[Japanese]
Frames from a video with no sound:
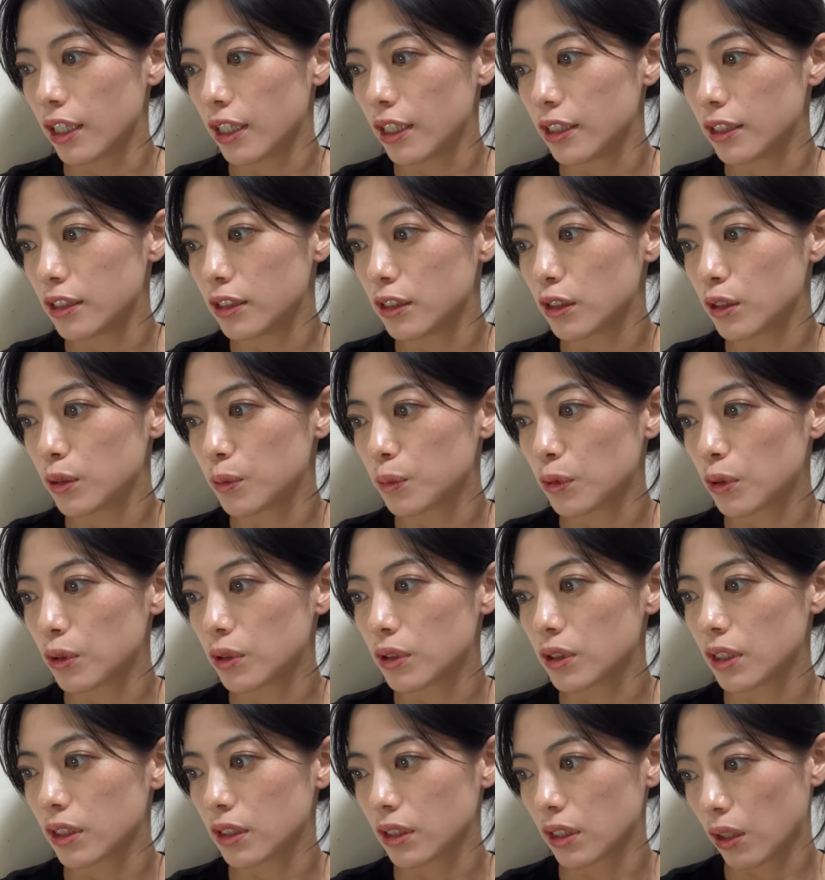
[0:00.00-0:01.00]
質問
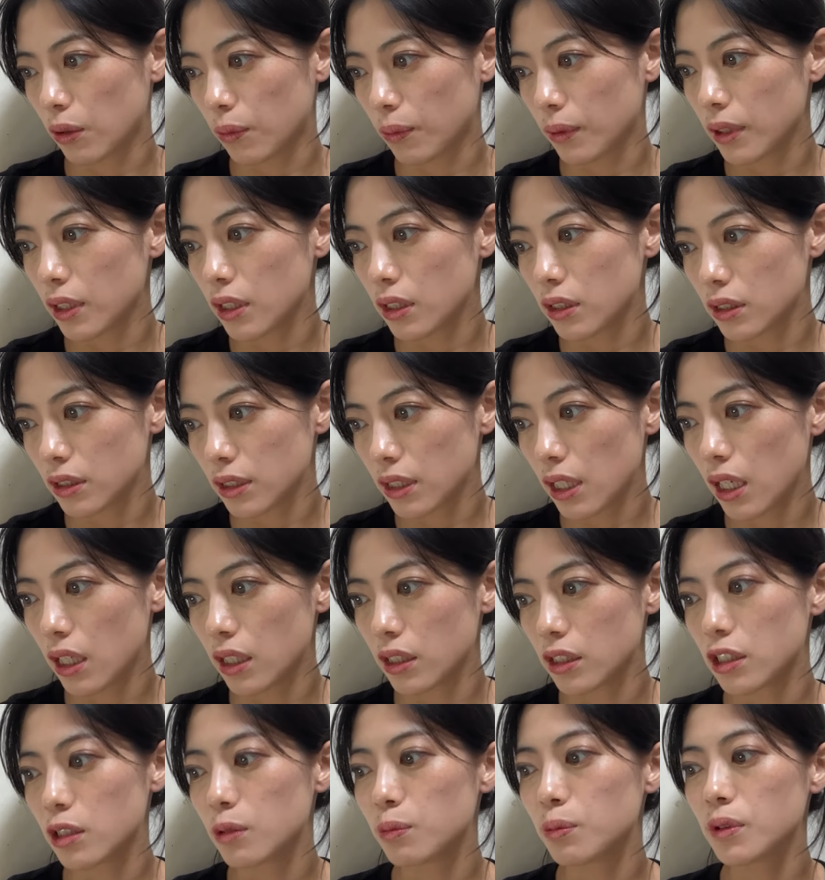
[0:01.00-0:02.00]
者さんはです
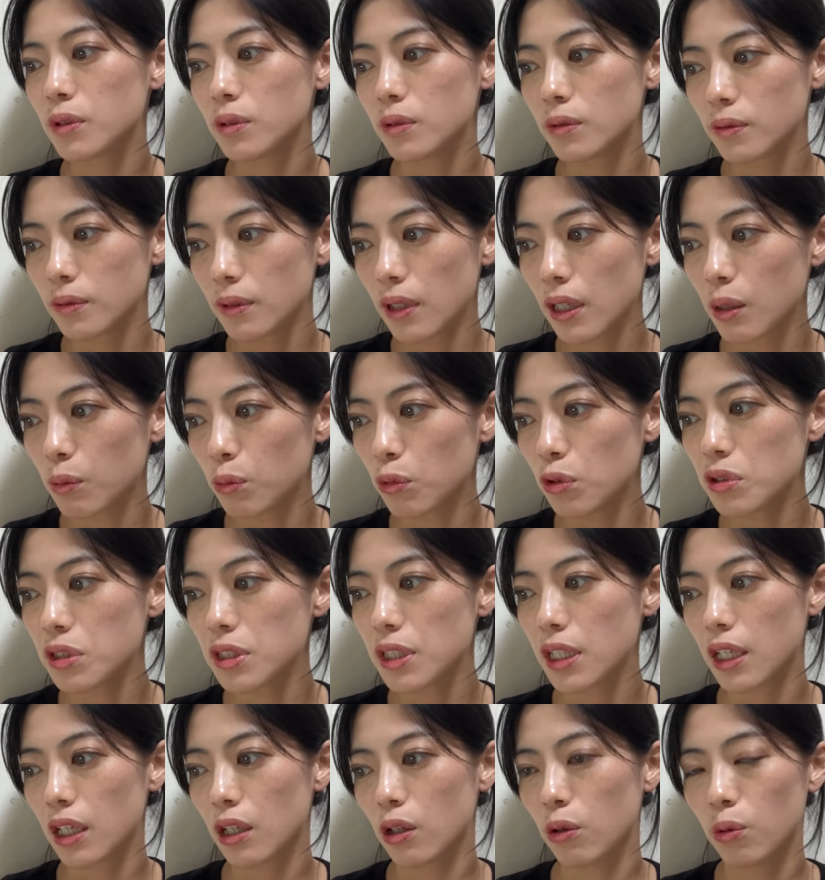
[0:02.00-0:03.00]
ね、自分は模
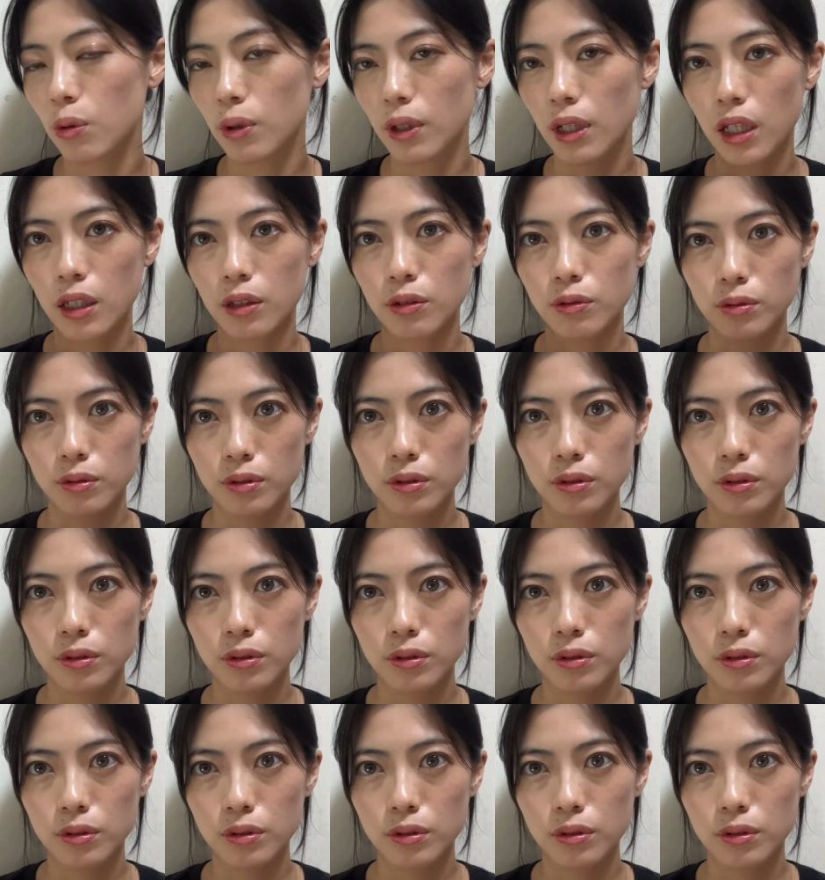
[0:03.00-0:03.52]
写を描く、